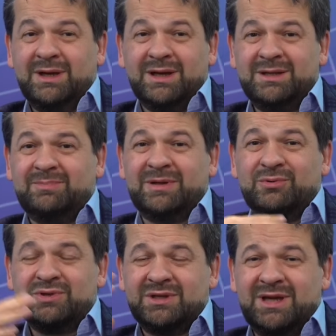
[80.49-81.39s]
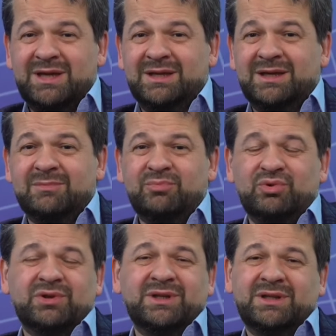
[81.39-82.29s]
они приносят какие-то
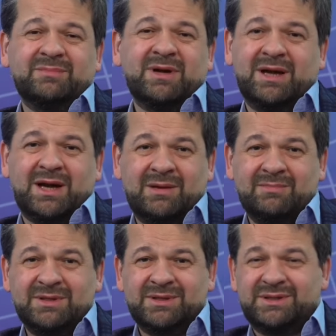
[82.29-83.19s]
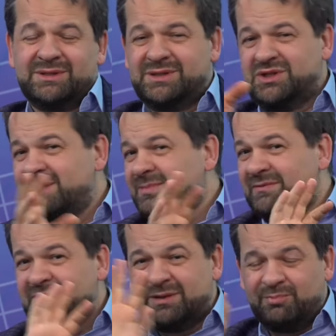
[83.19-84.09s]
компьютерные томограммы с, с
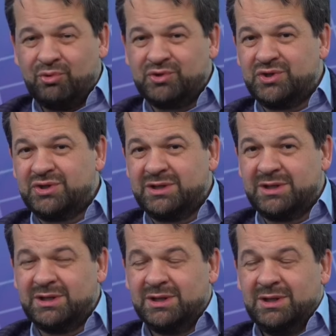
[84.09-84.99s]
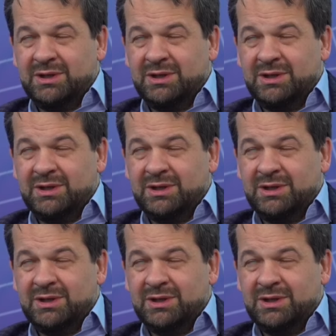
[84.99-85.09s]
чем-то в надпочечниках,